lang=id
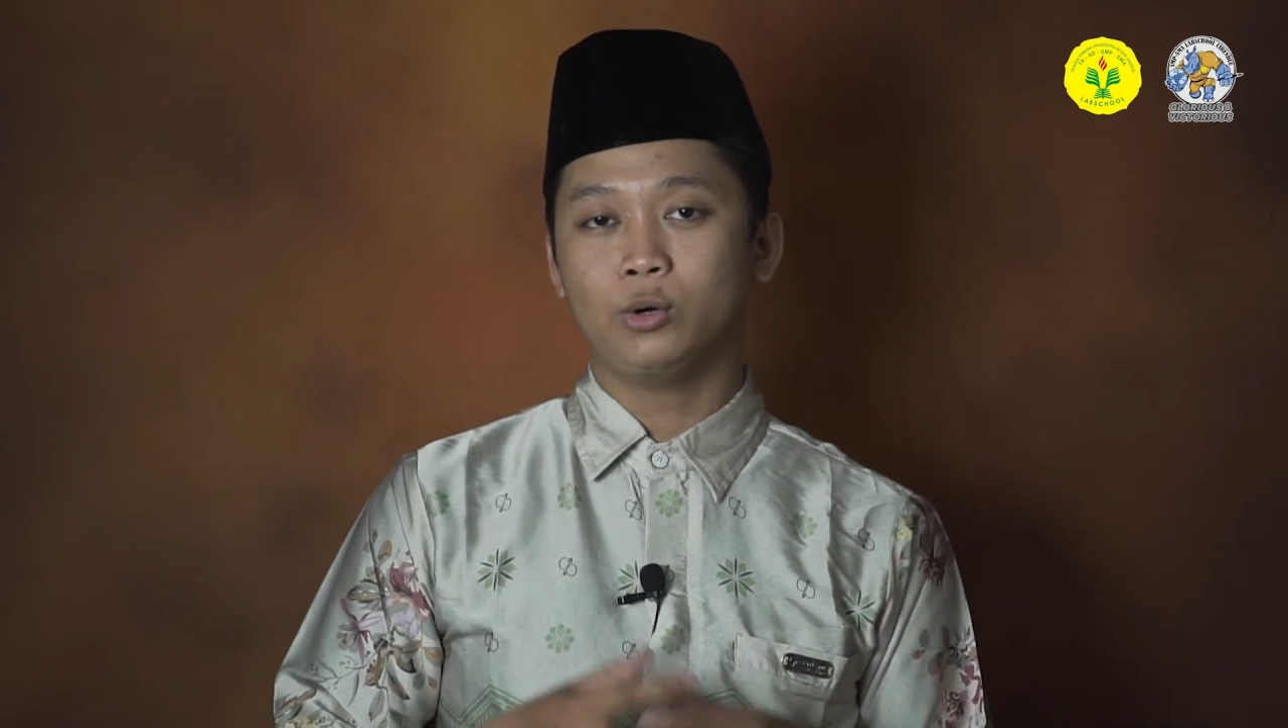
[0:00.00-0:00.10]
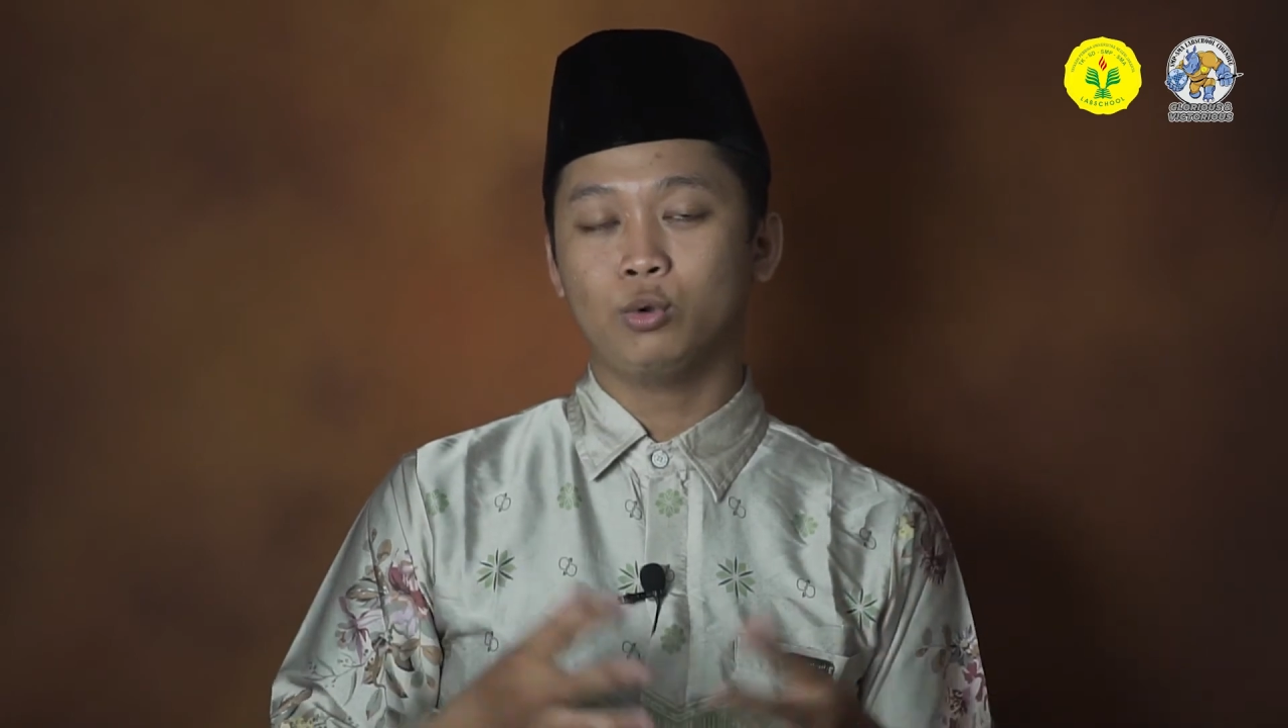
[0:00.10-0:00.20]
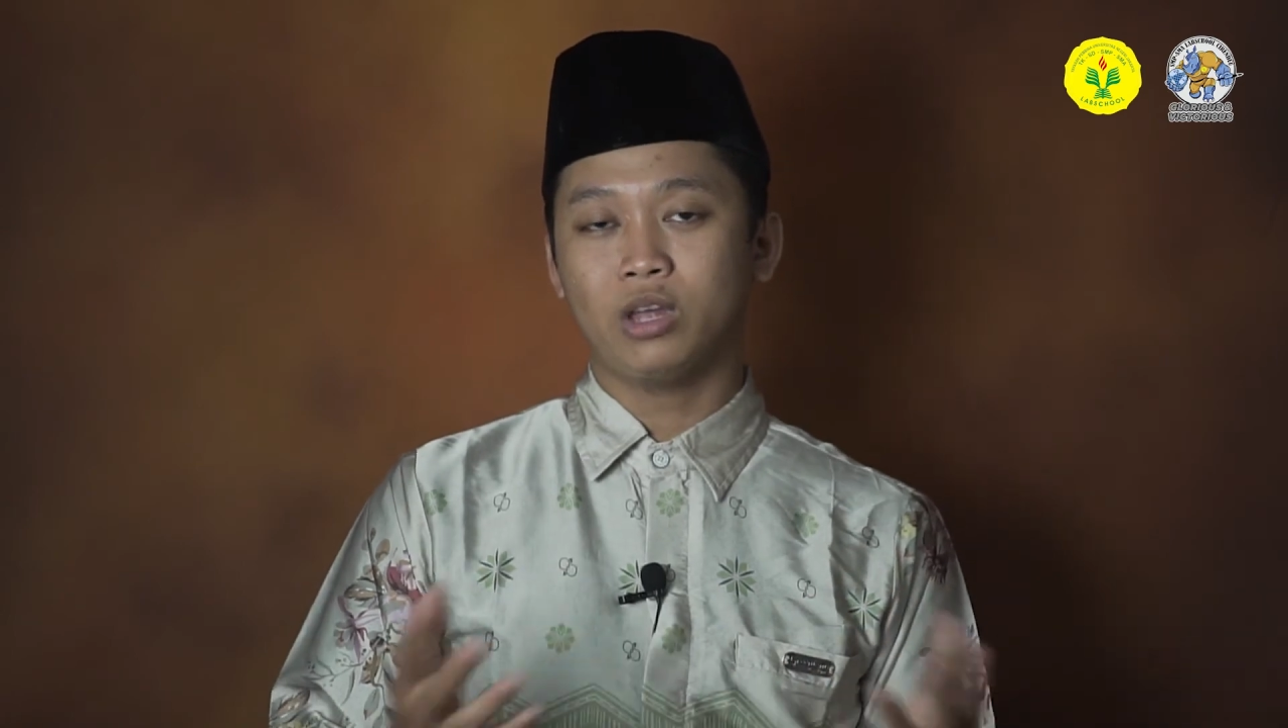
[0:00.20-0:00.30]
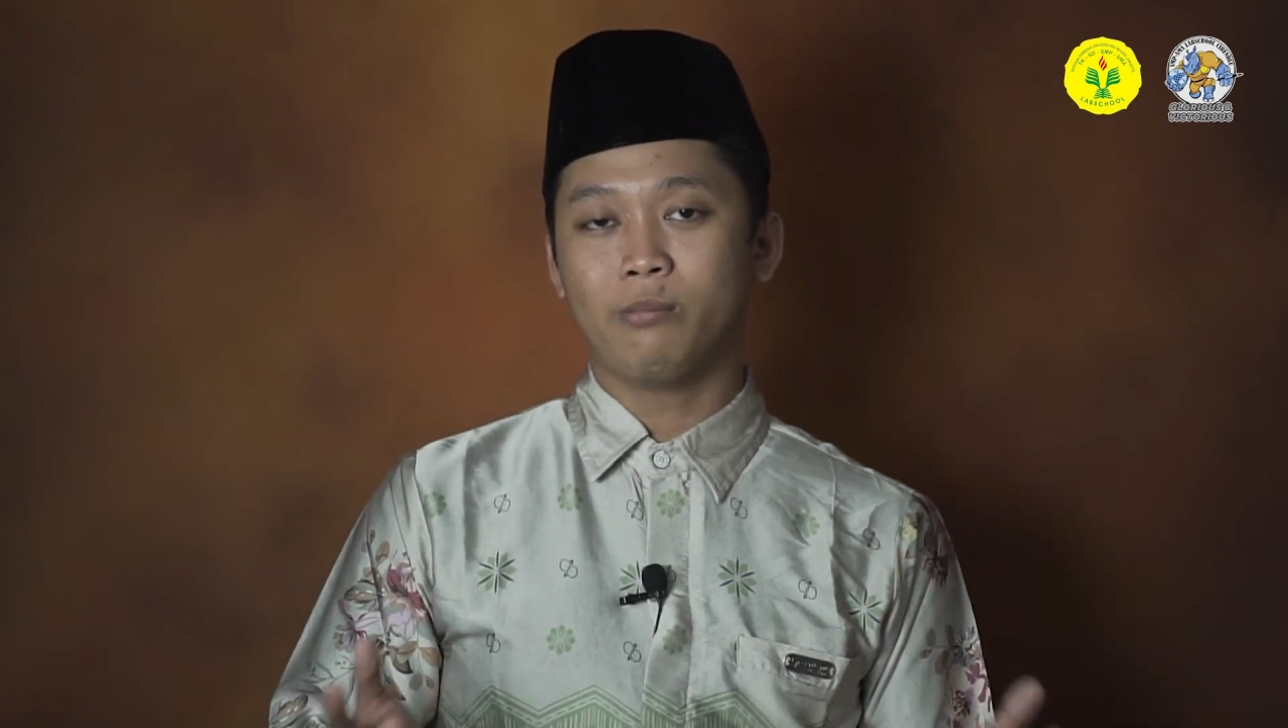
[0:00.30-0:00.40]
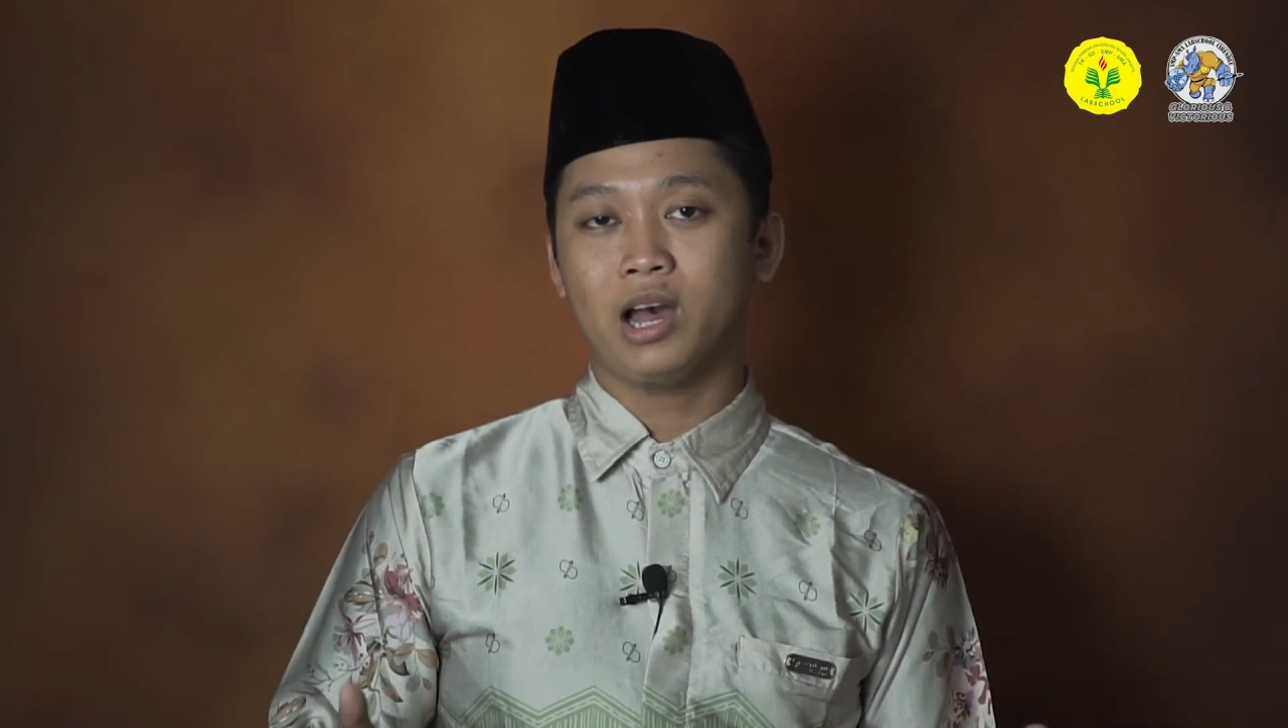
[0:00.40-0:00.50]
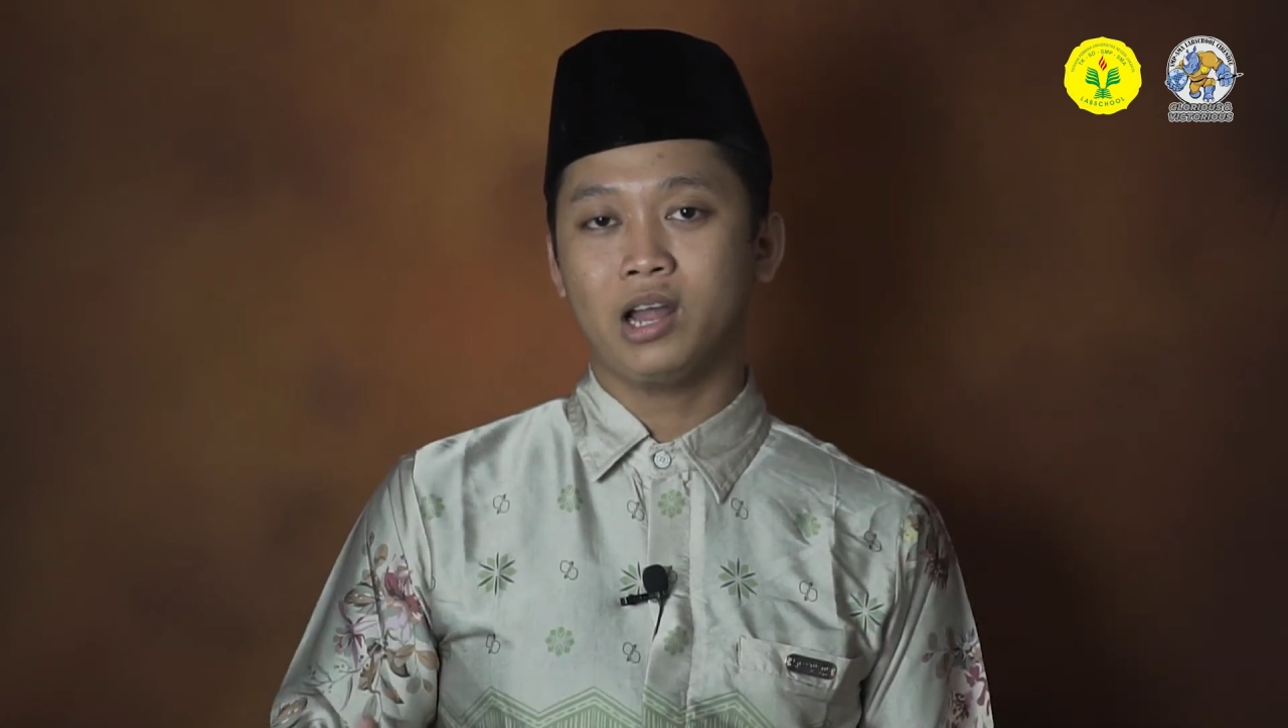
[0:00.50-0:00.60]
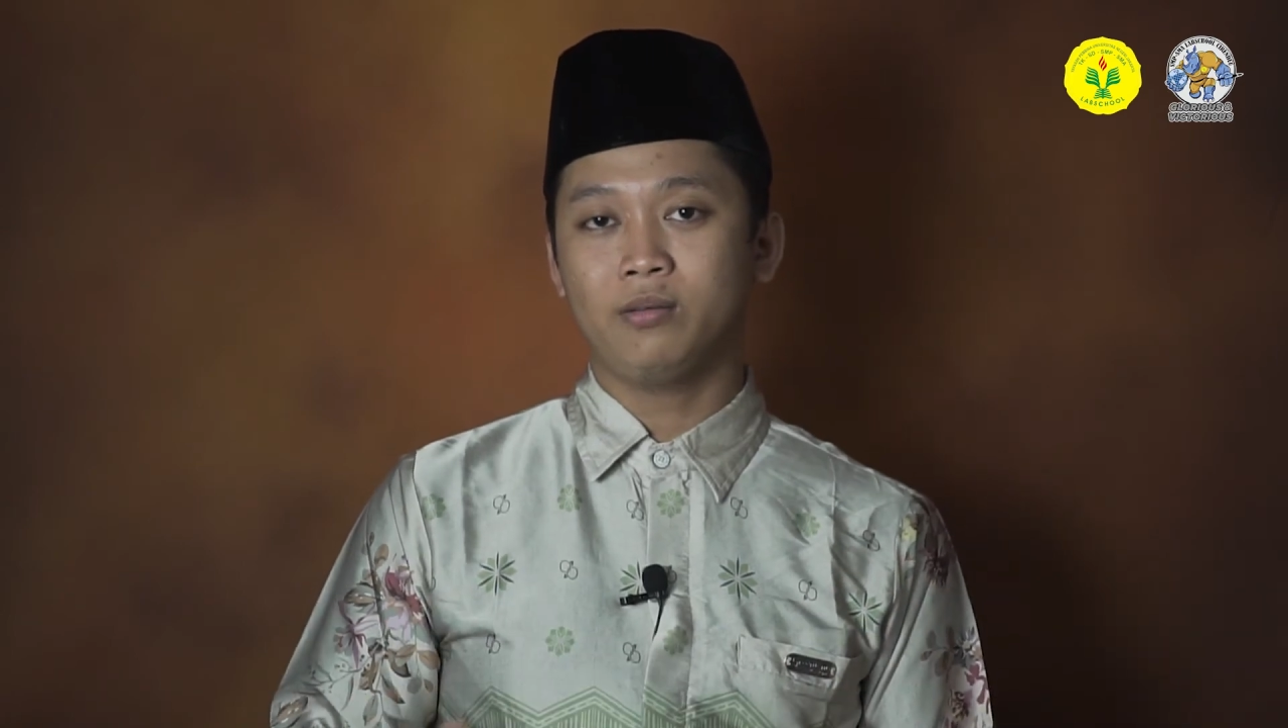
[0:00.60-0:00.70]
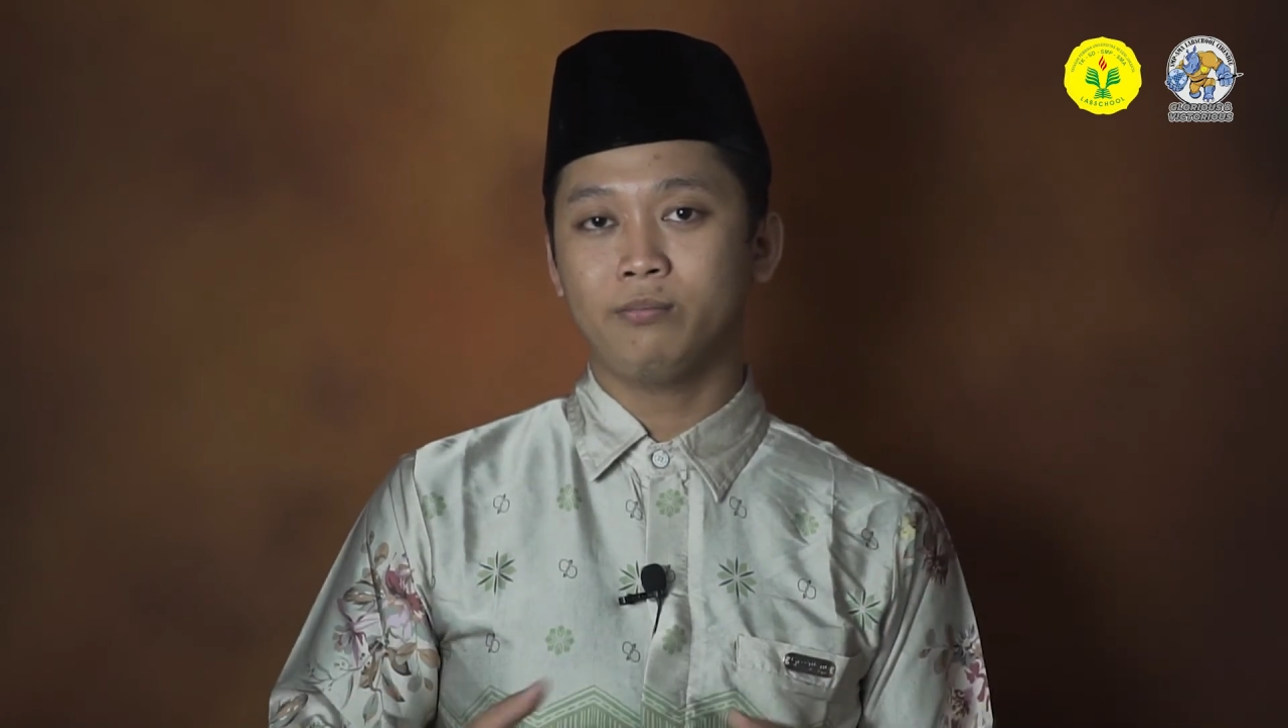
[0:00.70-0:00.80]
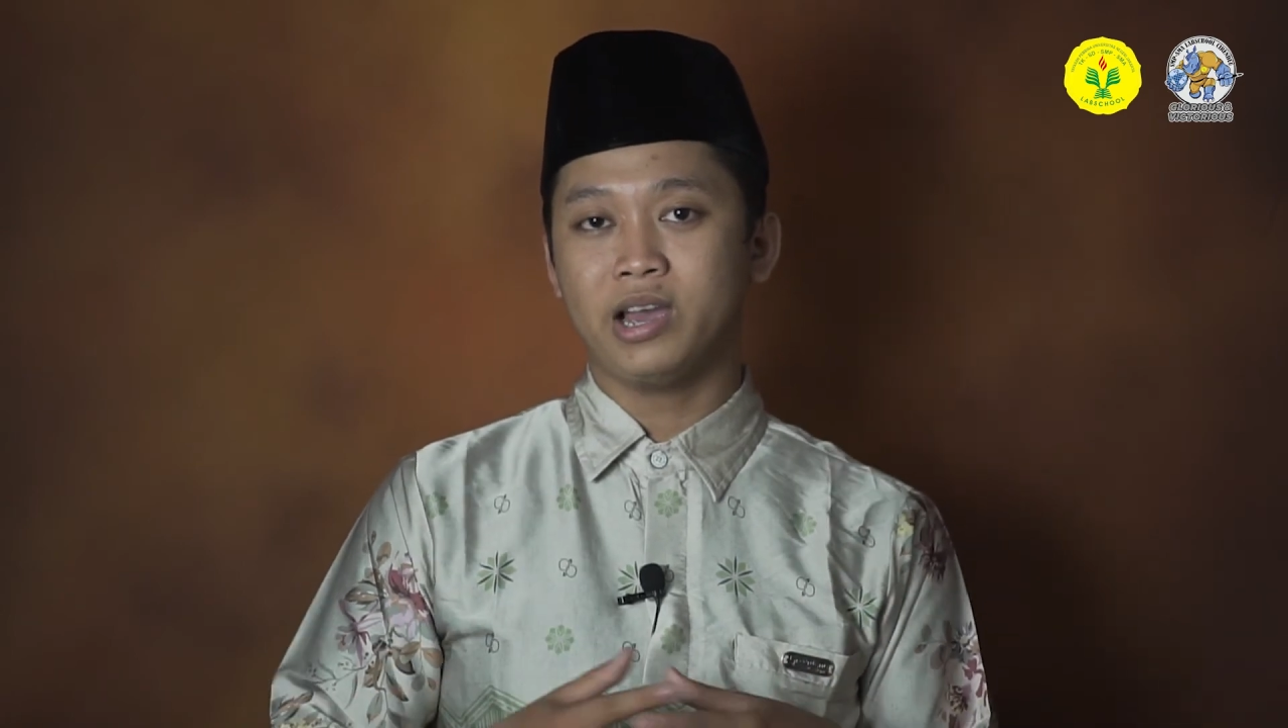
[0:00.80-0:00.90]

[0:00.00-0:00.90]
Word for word: keutamaan